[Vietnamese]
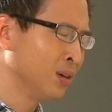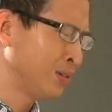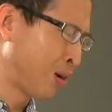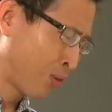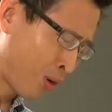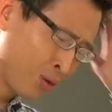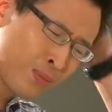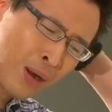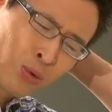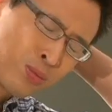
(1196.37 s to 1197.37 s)
đầu con lúc
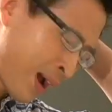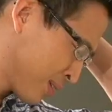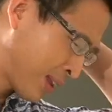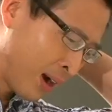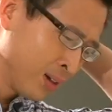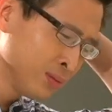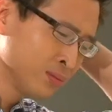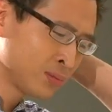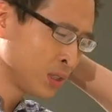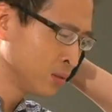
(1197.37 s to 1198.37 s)
nào cũng căng thẳng
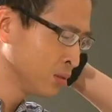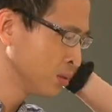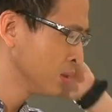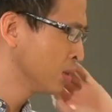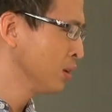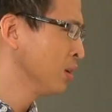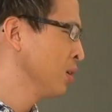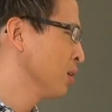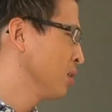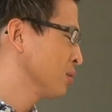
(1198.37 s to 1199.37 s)

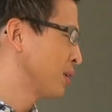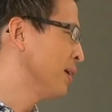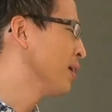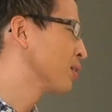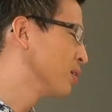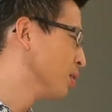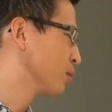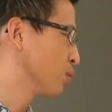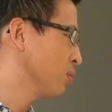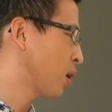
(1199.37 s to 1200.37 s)
thấy vợ cười
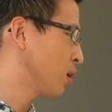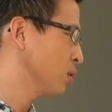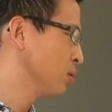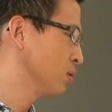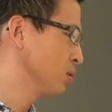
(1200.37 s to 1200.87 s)
cũng lo